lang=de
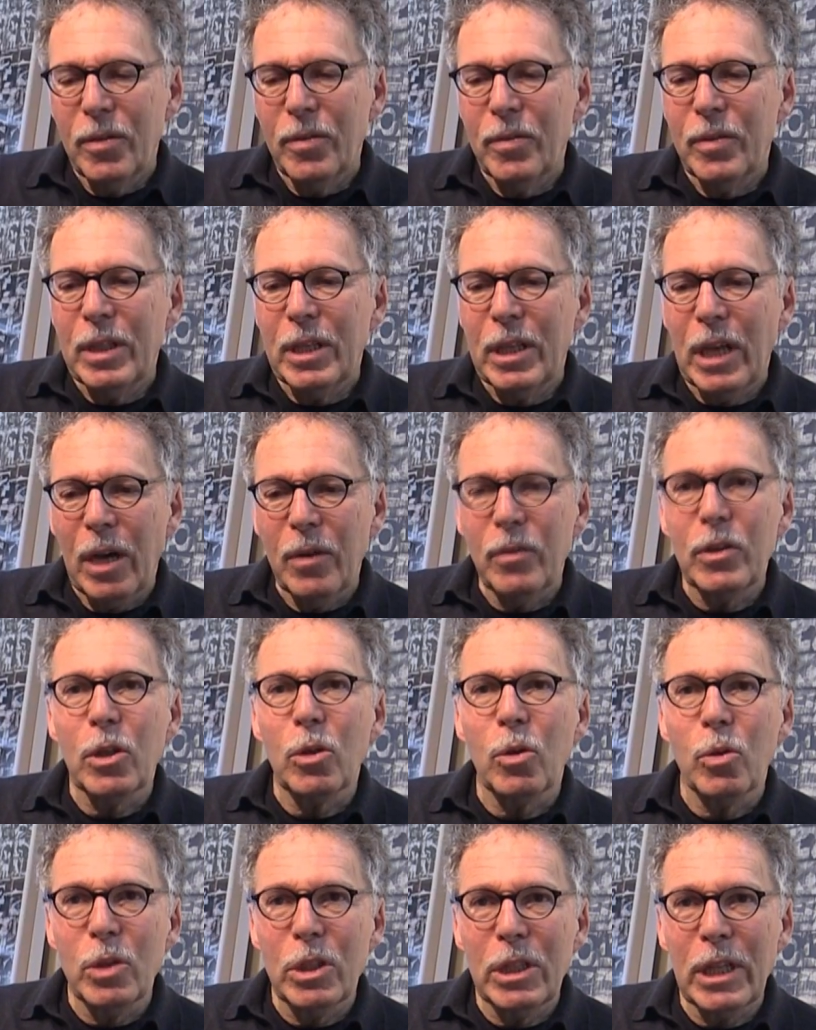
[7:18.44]
Wie ich auf
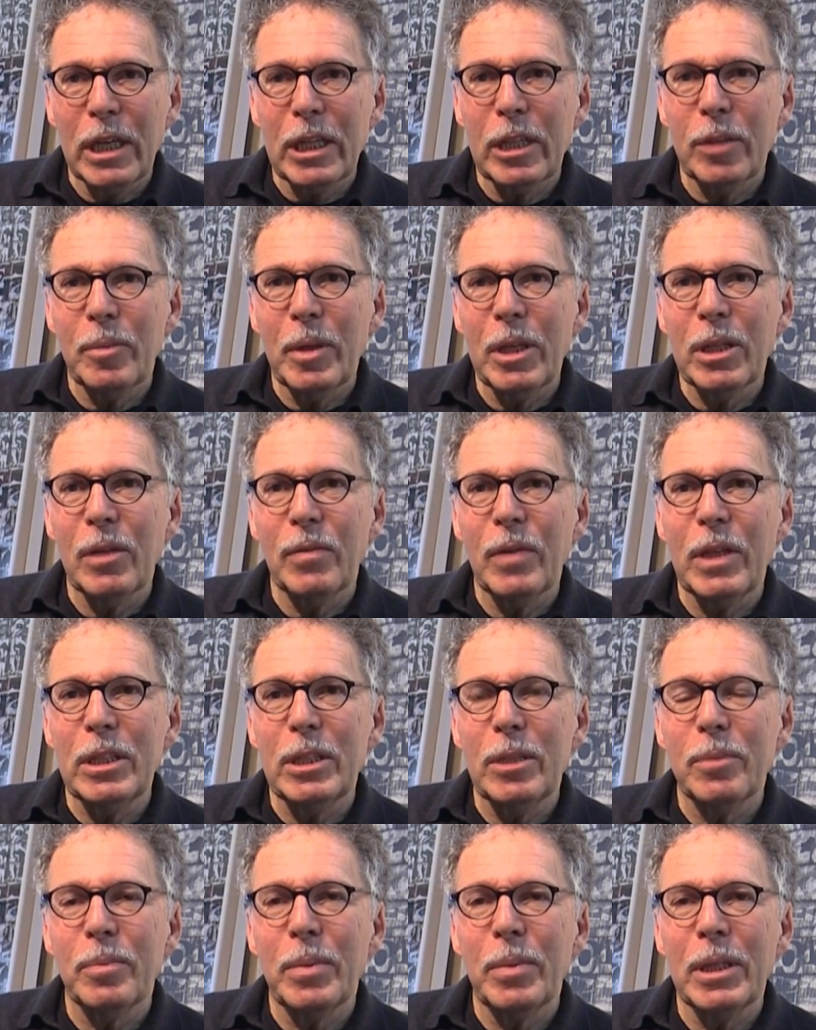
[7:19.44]
der Kunstakademie
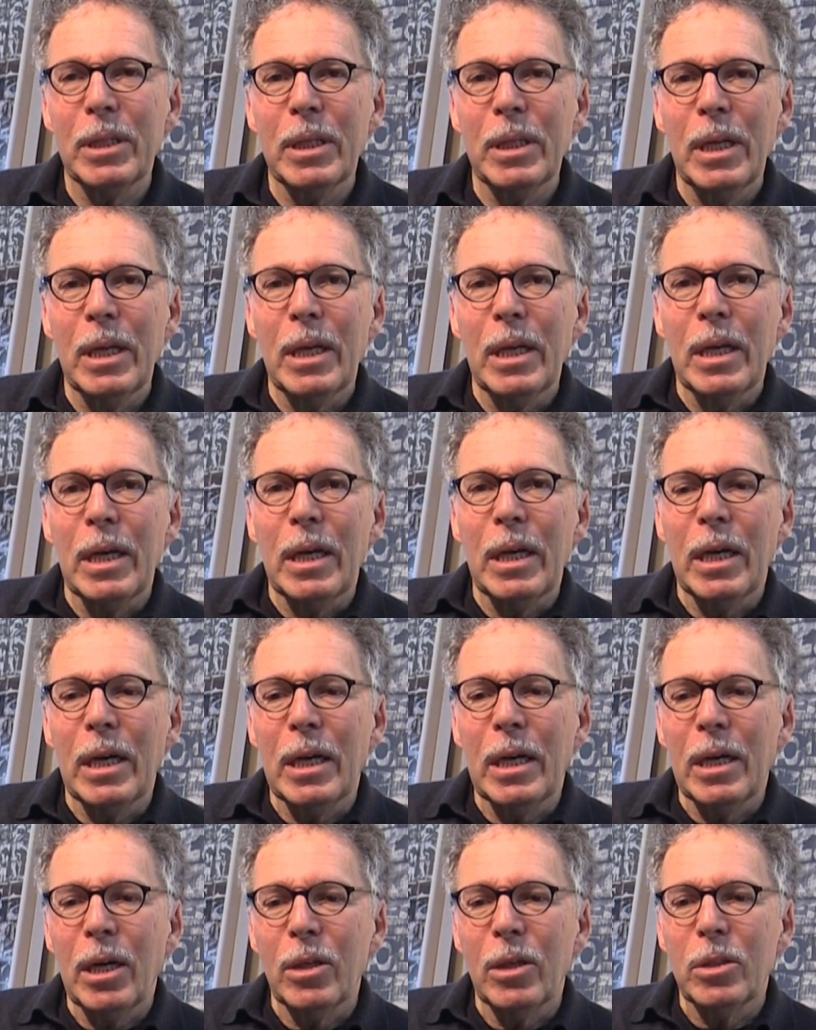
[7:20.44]
gewesen bin, äh,
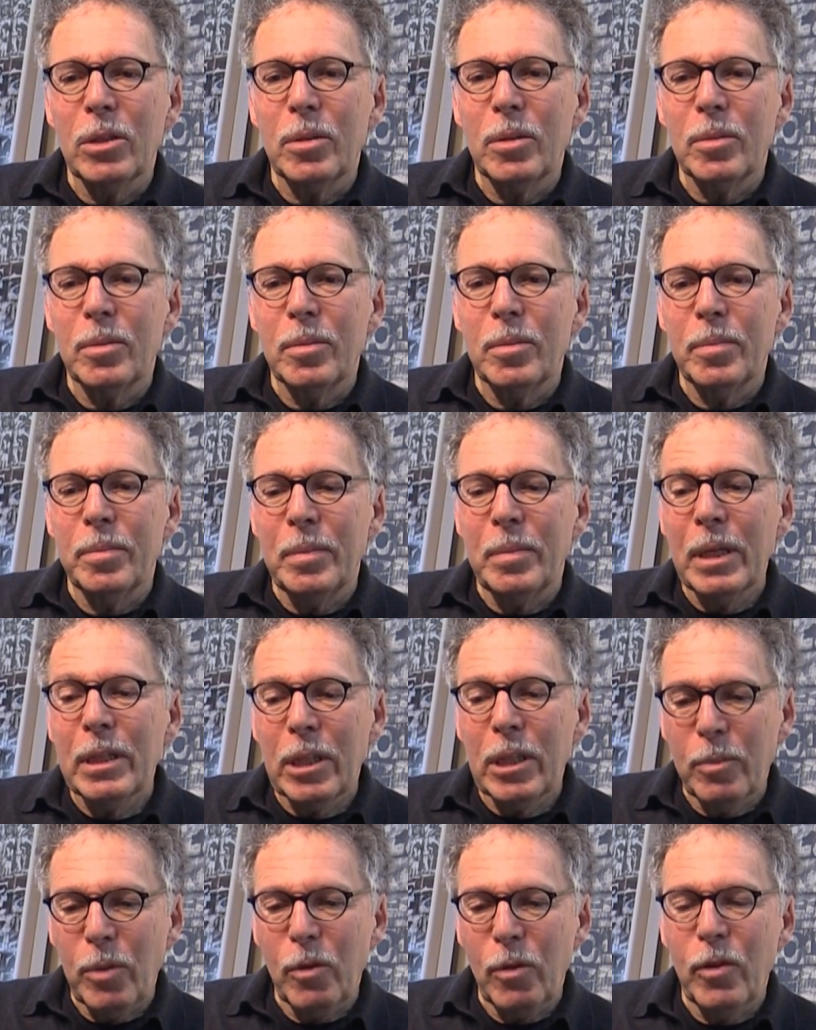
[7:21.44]
hat mir
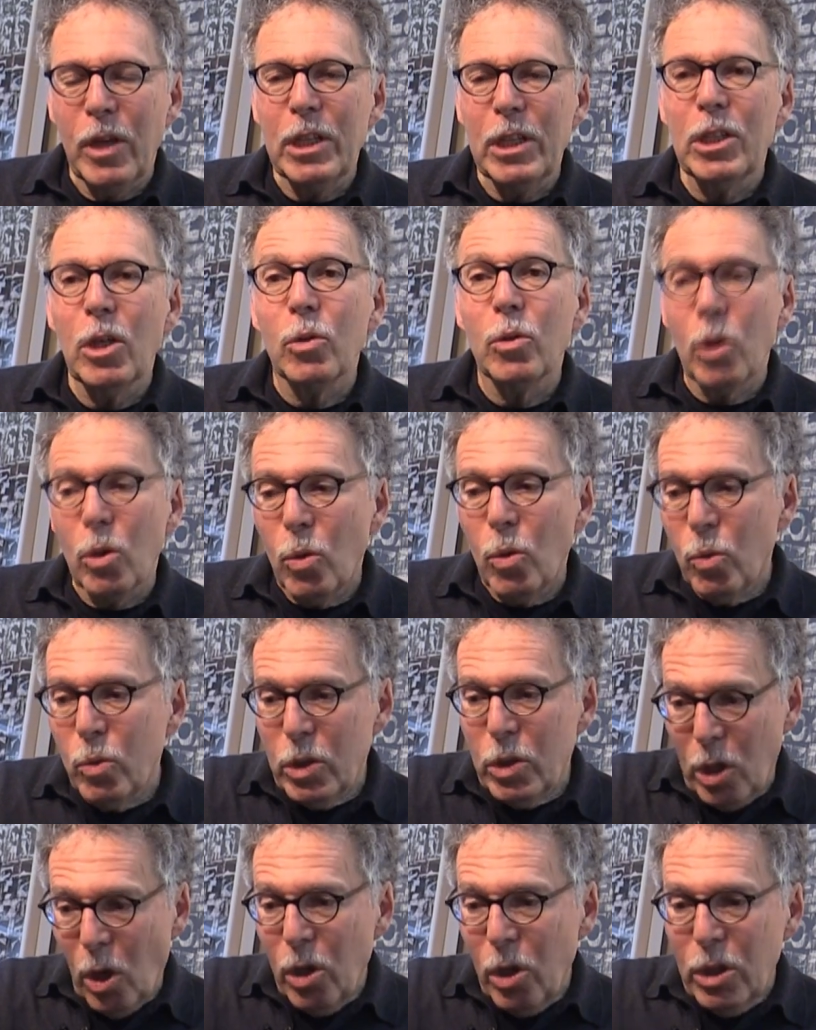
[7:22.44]
der Professor oder
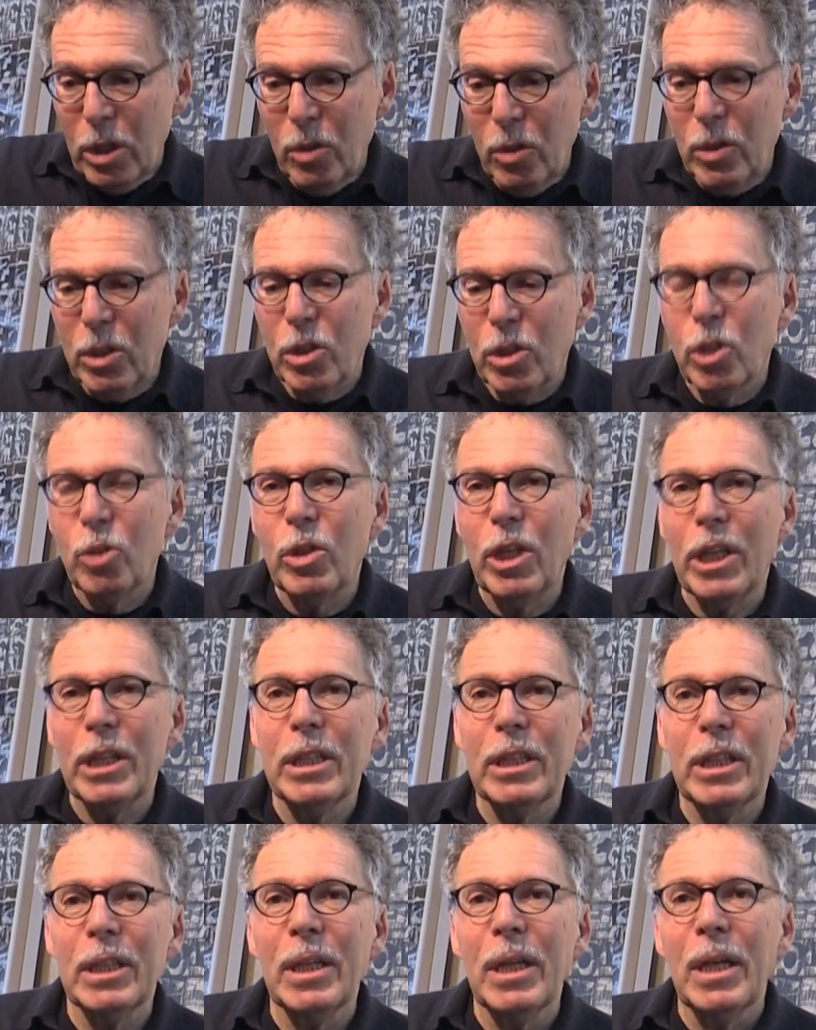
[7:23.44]
uns allen, unseren
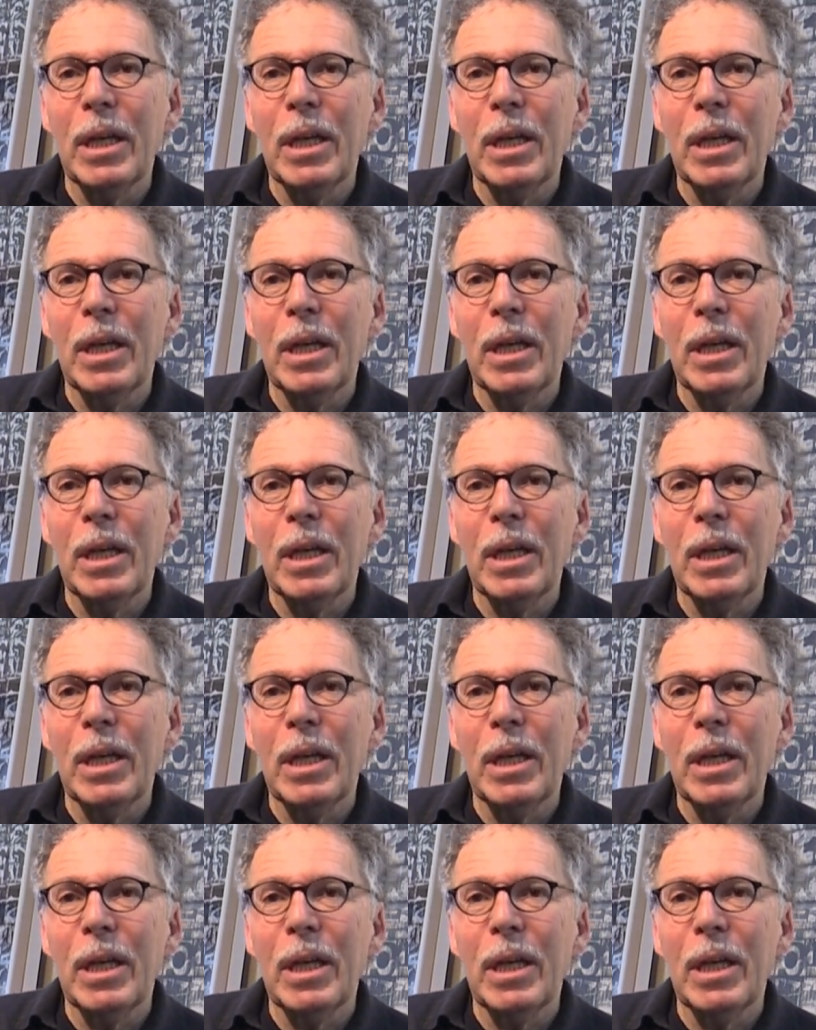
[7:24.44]
Studenten,